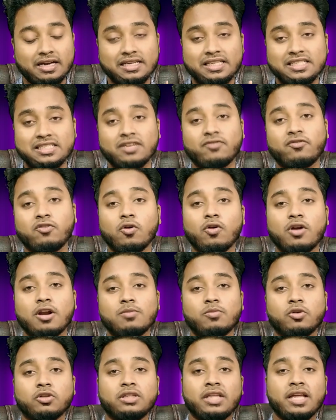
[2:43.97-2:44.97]
নিচে
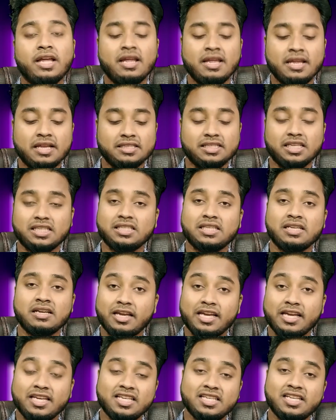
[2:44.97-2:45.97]
ফ্লোরের মধ্যে জাস্ট
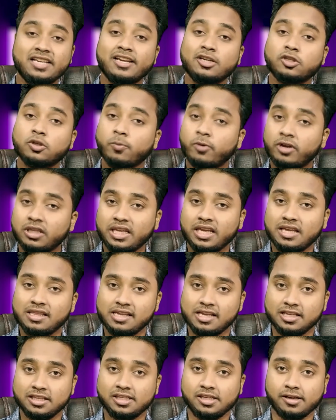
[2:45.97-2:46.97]
এডিটিংয়ের সময় দিয়ে
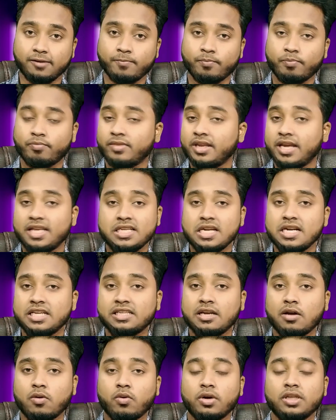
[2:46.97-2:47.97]
দিয়েছে এই
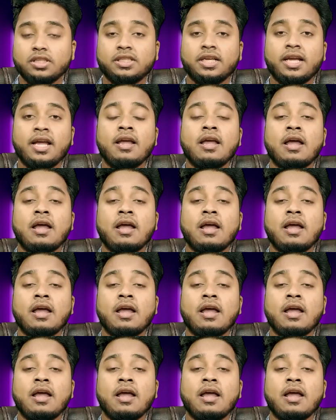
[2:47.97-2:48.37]
জিনিসটা করেছে